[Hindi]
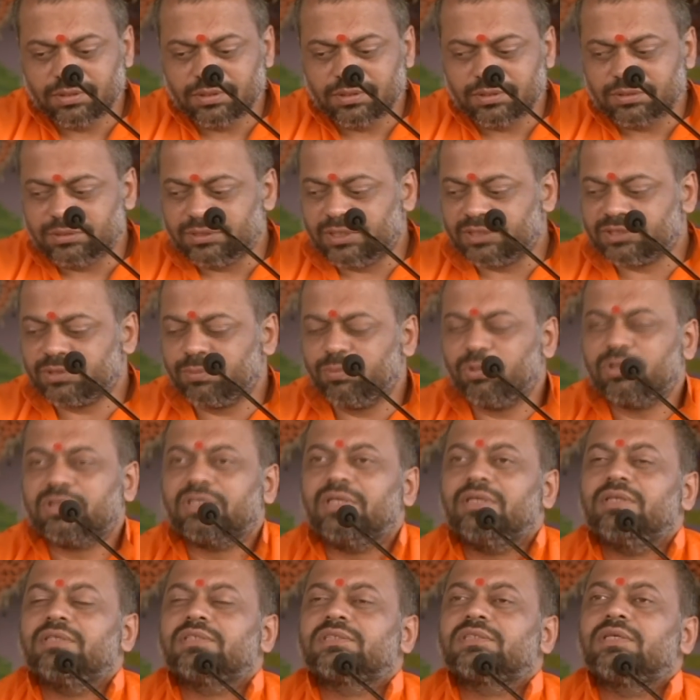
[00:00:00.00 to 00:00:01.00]
जैसे
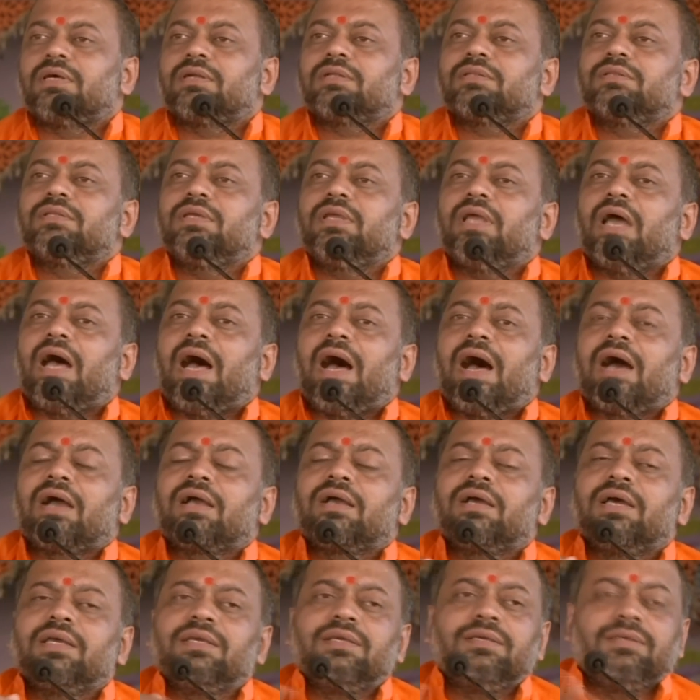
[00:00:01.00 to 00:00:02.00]
बोलते हैं सर्दी आ
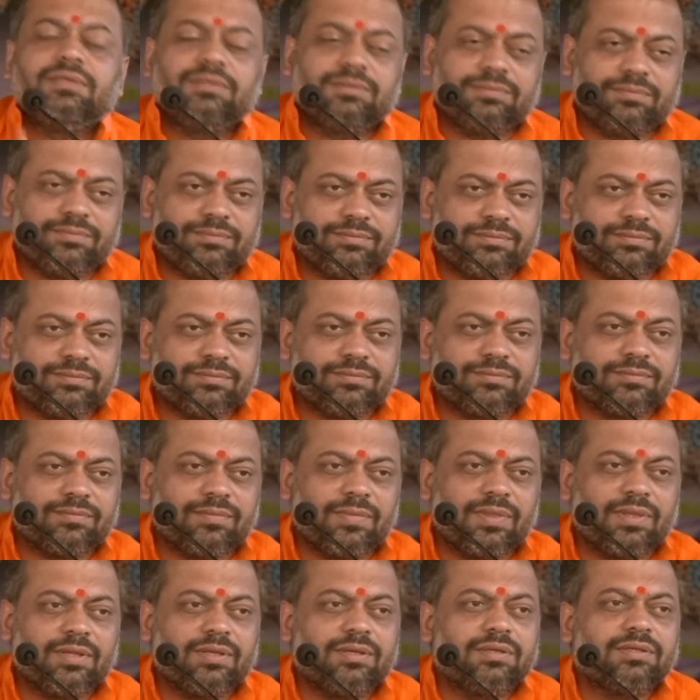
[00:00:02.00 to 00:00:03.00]
गई
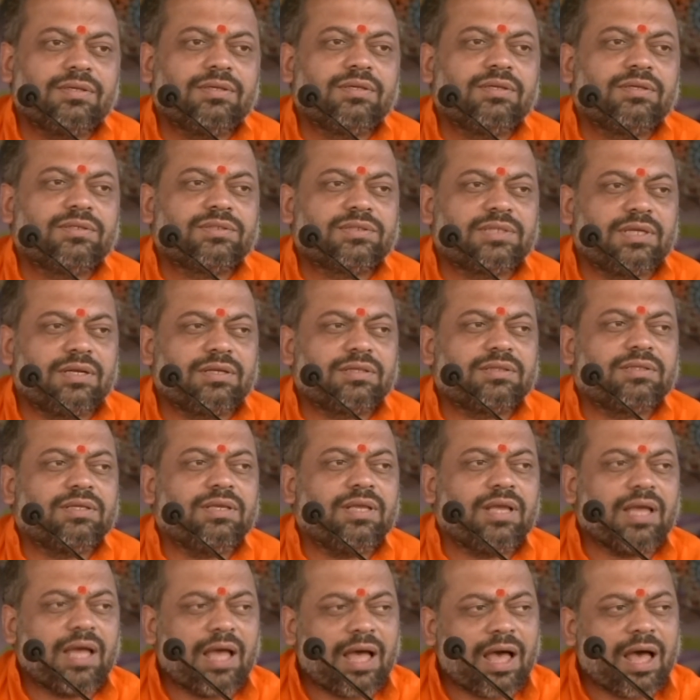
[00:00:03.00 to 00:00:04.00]

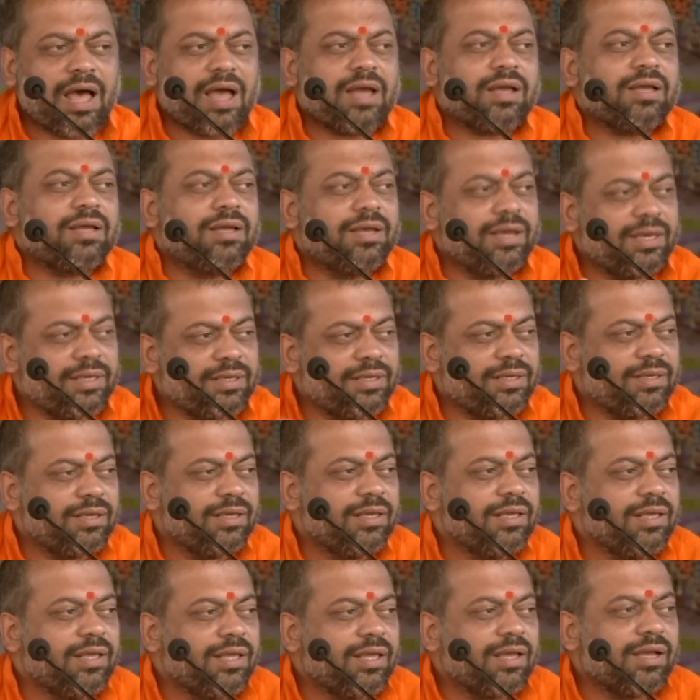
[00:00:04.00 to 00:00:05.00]
सर्दी आ गई
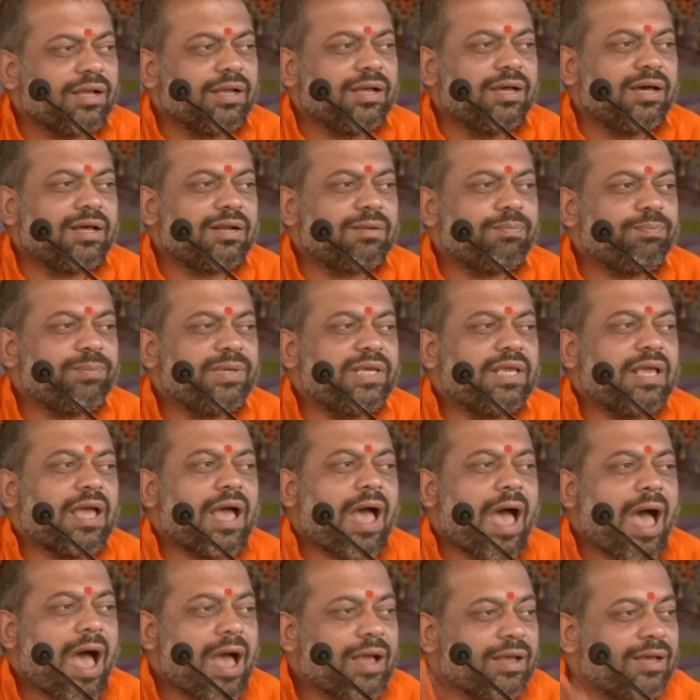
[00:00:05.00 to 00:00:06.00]
गर्मी
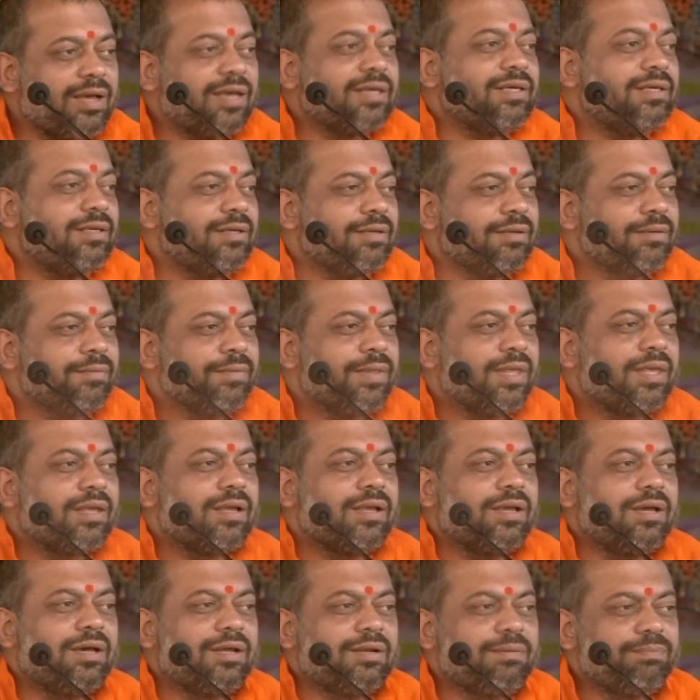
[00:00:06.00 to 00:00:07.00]
आ गई
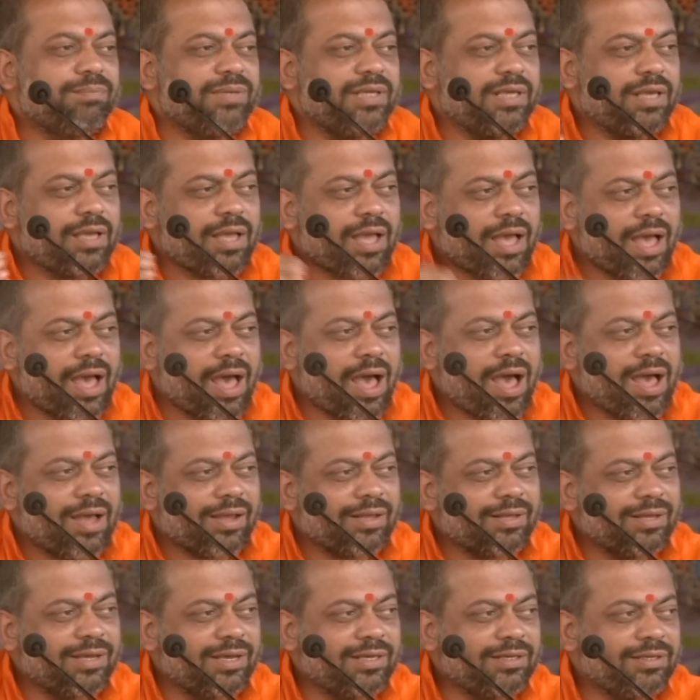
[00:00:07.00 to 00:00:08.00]
गर्मी आ
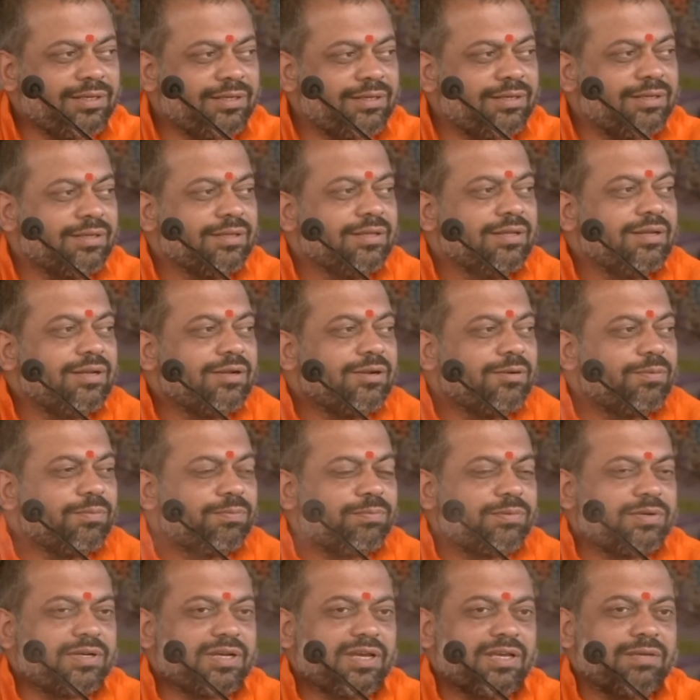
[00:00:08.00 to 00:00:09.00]
गई
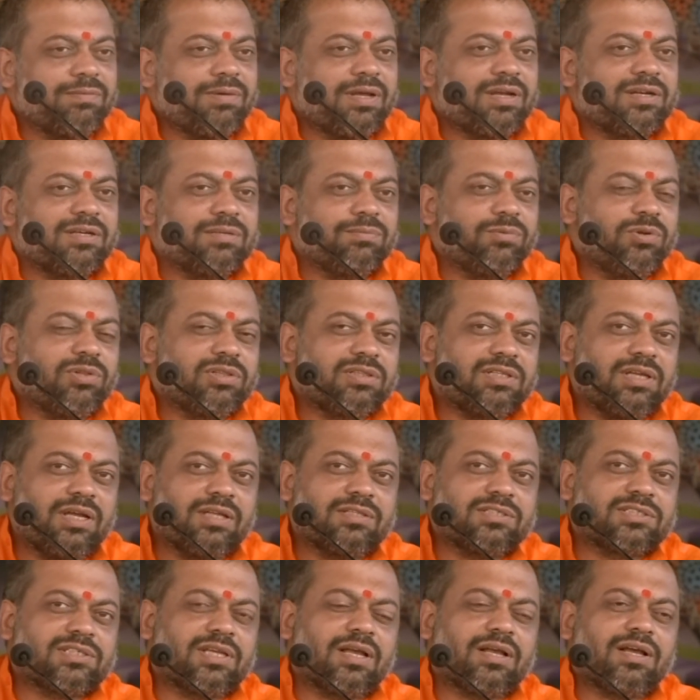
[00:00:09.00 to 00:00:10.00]
कई बार नहीं बोलते
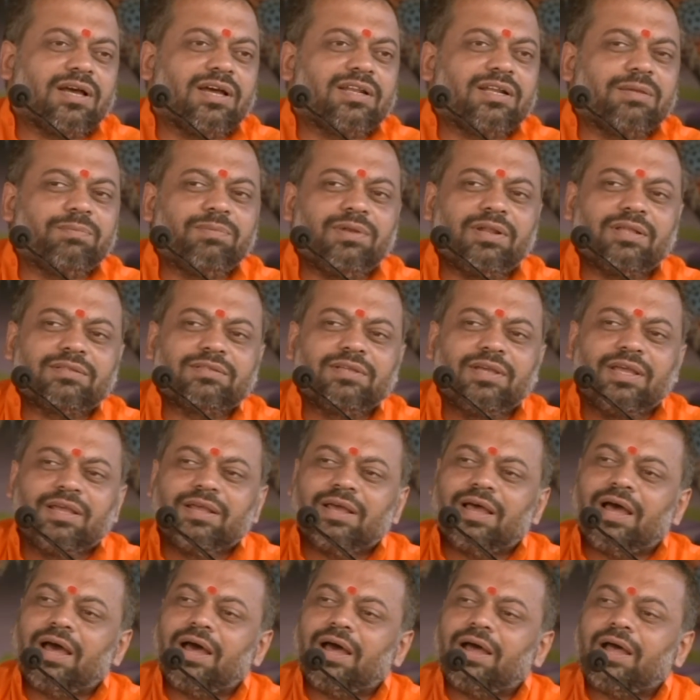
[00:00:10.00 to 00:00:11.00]
अच्छा खाना मिला तो
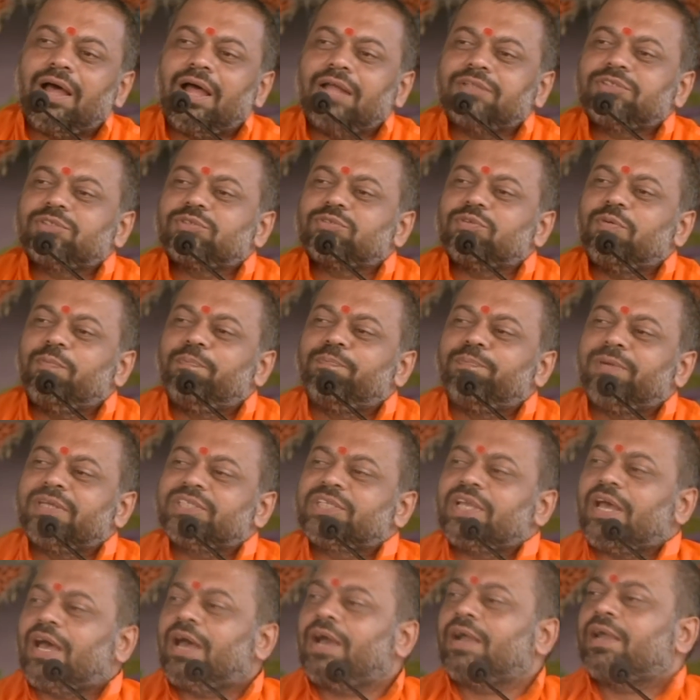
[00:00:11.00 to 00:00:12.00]
आज तो
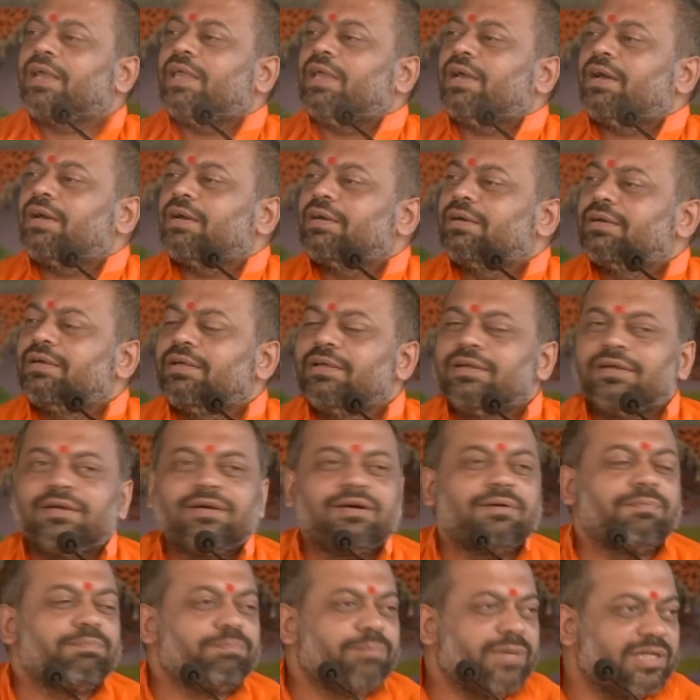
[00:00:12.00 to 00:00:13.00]
मजा आ गया
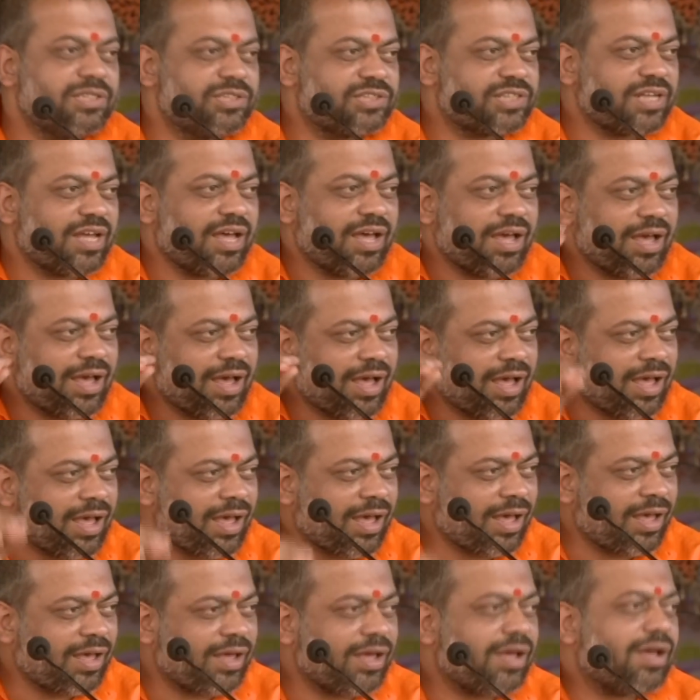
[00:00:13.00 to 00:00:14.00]
मजा
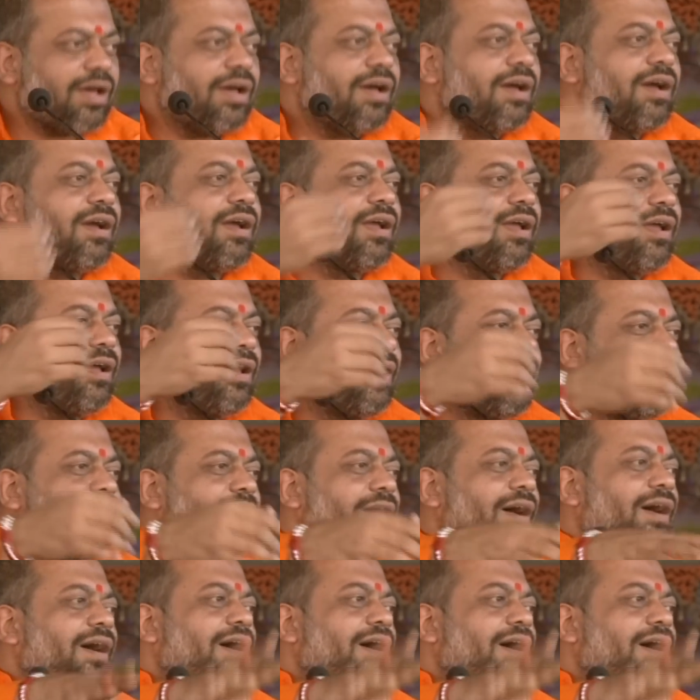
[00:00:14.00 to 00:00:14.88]
आ गया